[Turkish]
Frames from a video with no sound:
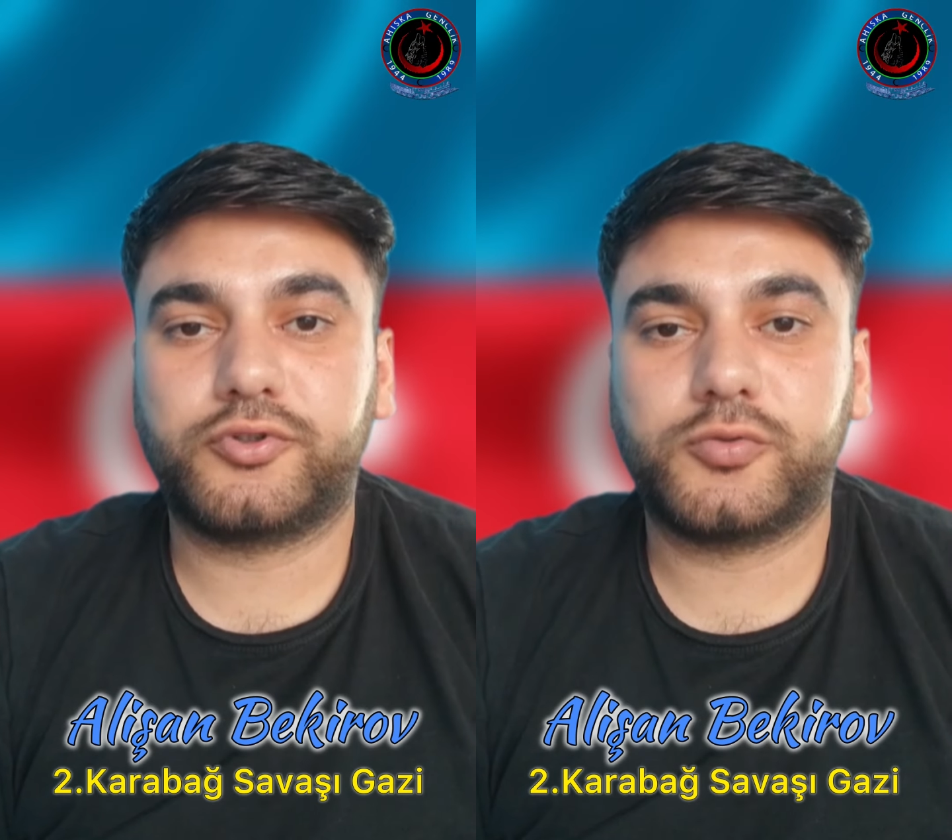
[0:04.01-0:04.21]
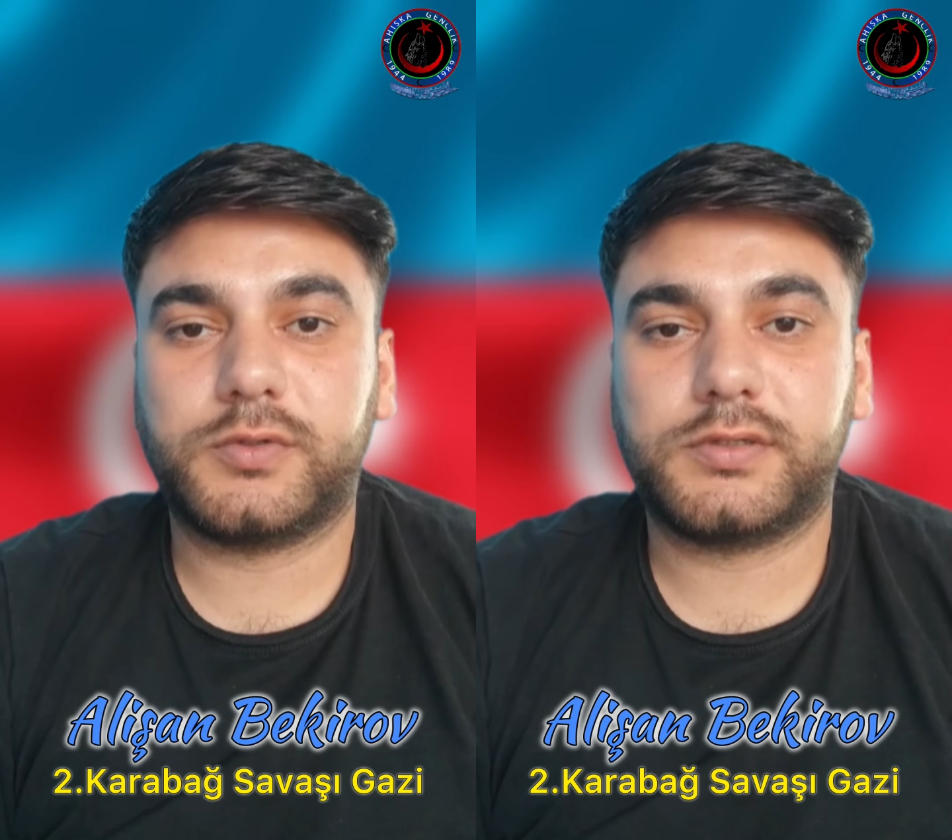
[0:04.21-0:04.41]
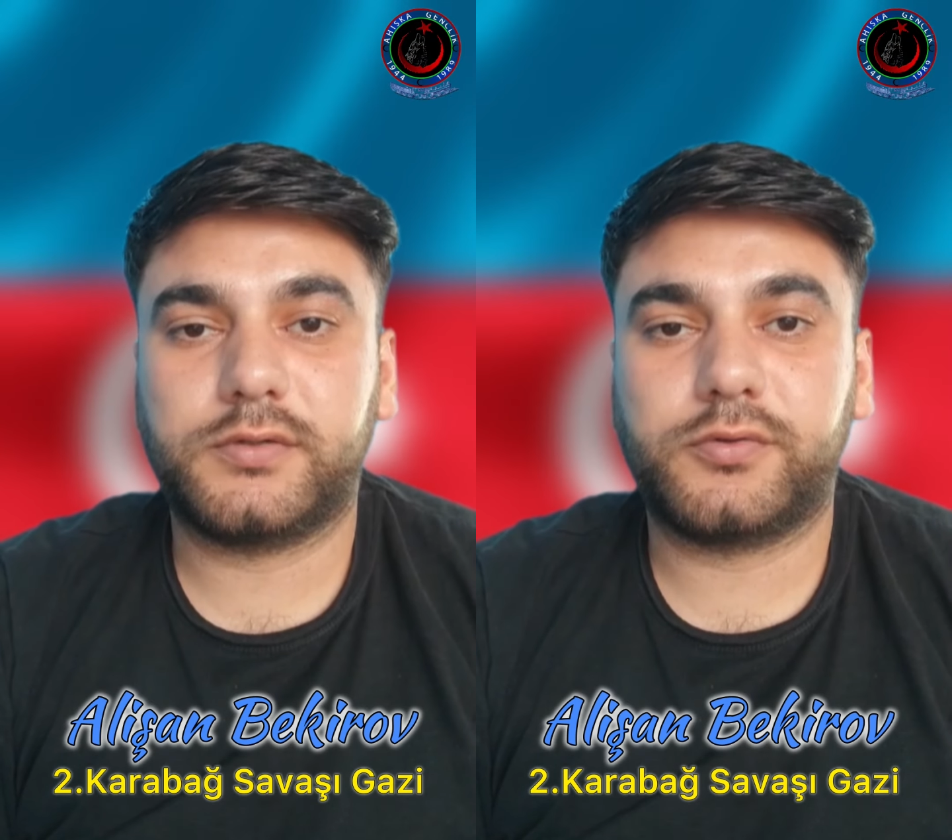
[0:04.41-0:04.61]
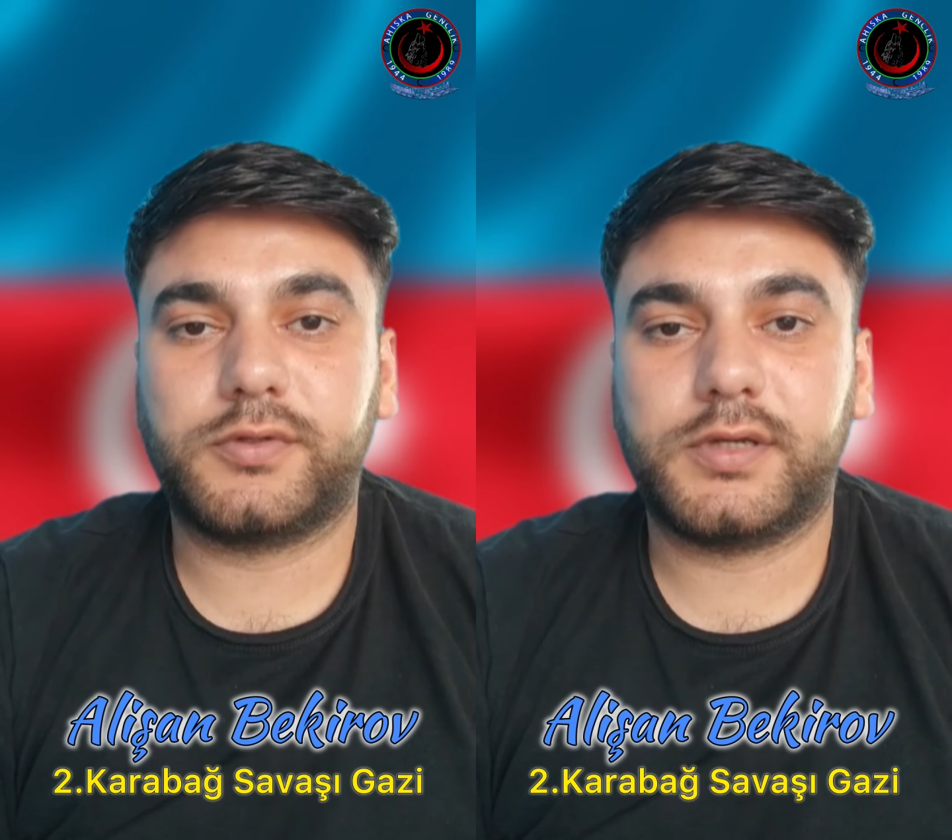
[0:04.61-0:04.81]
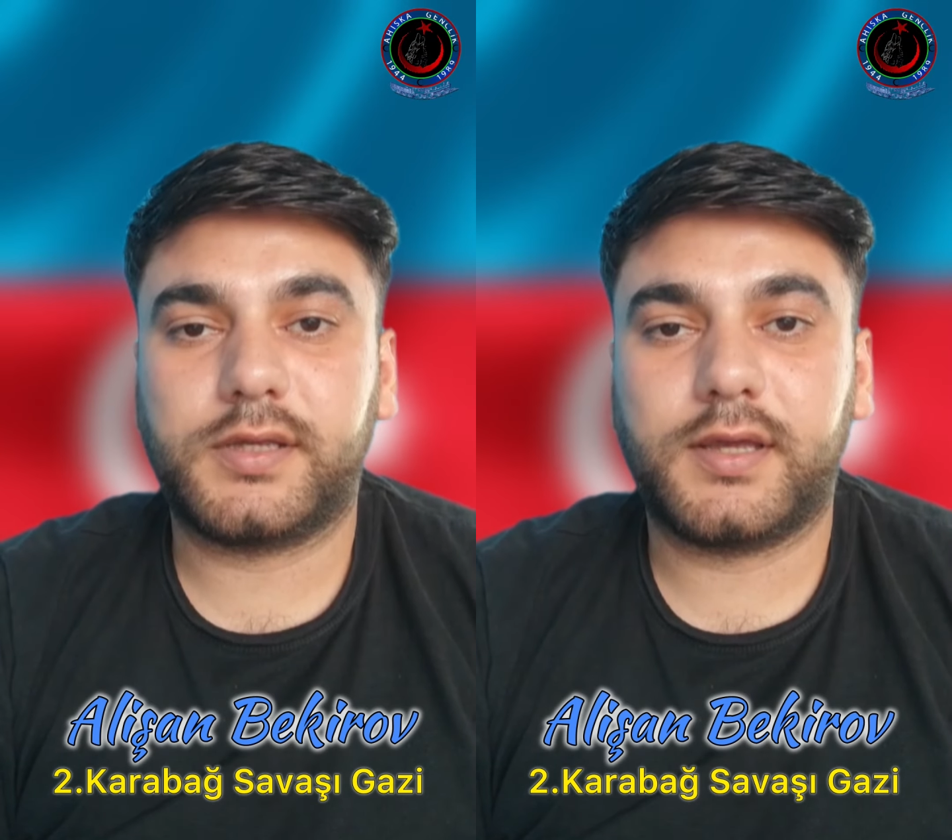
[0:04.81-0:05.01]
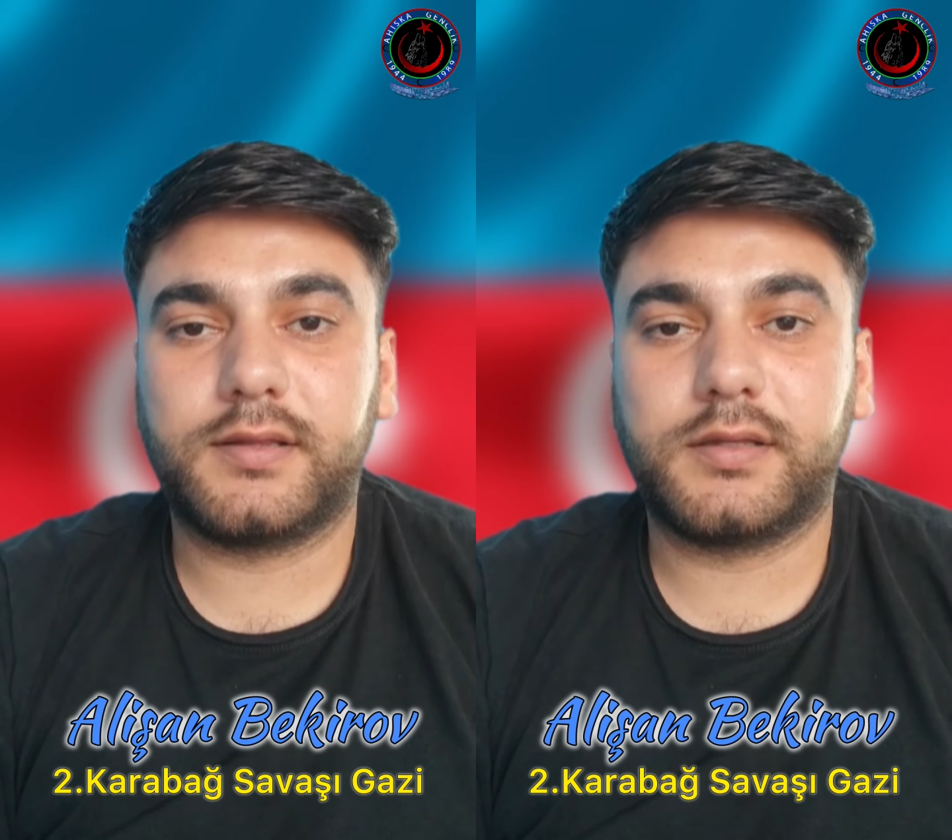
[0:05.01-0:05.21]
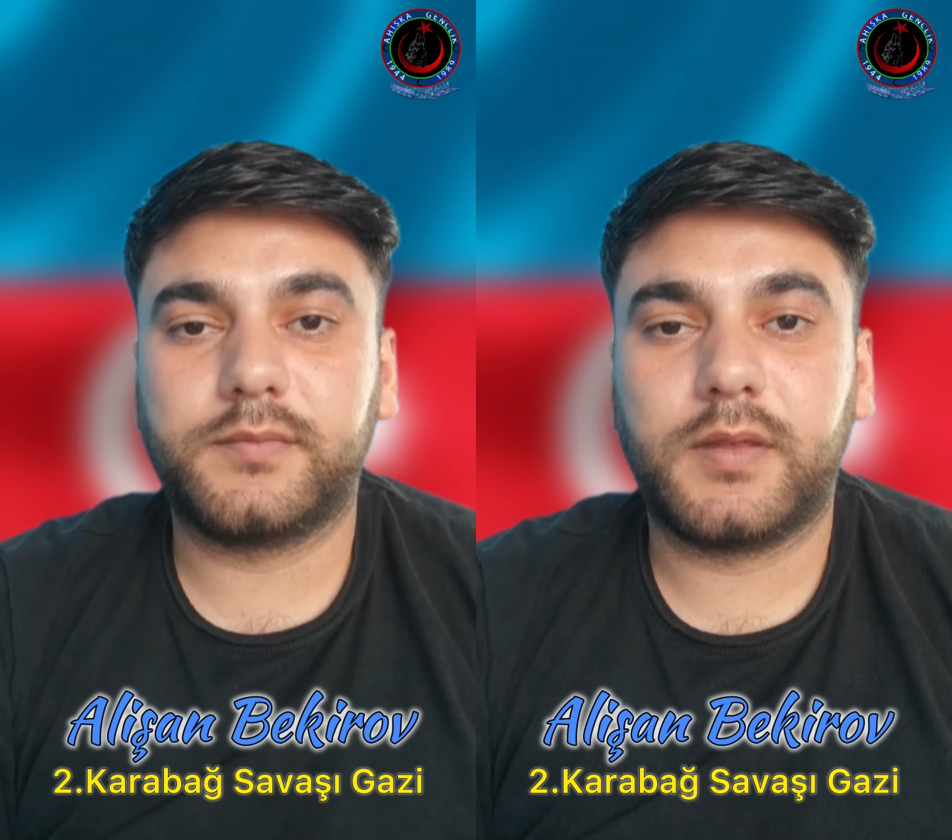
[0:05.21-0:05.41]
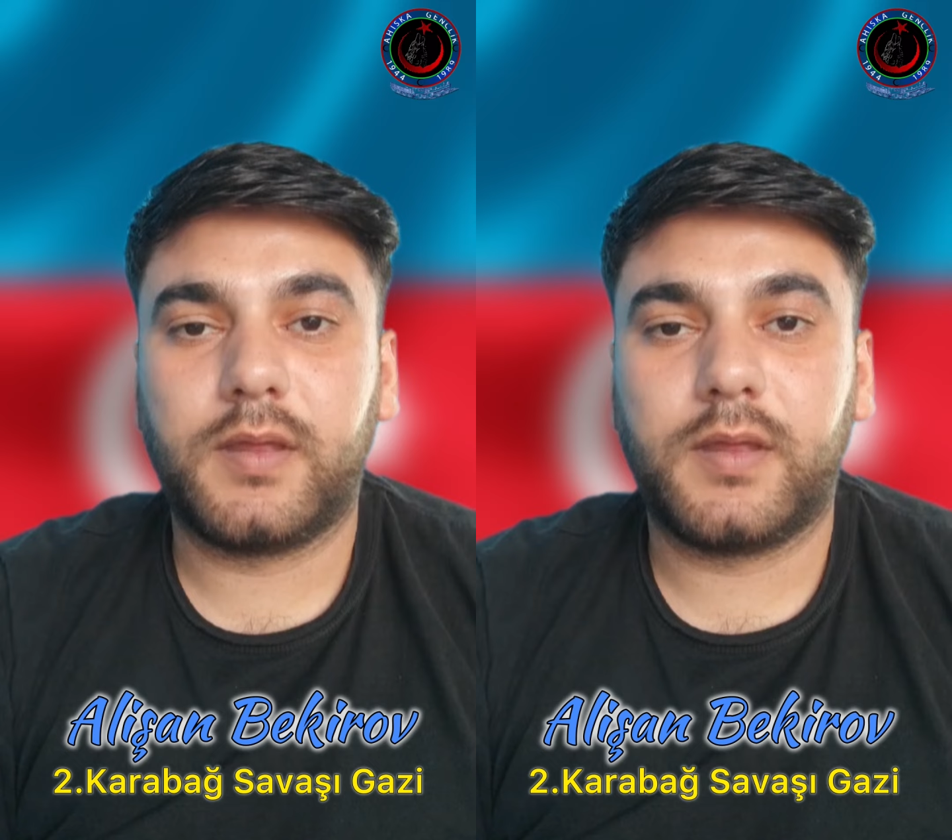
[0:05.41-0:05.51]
Şubat'ta dünyaya geldim.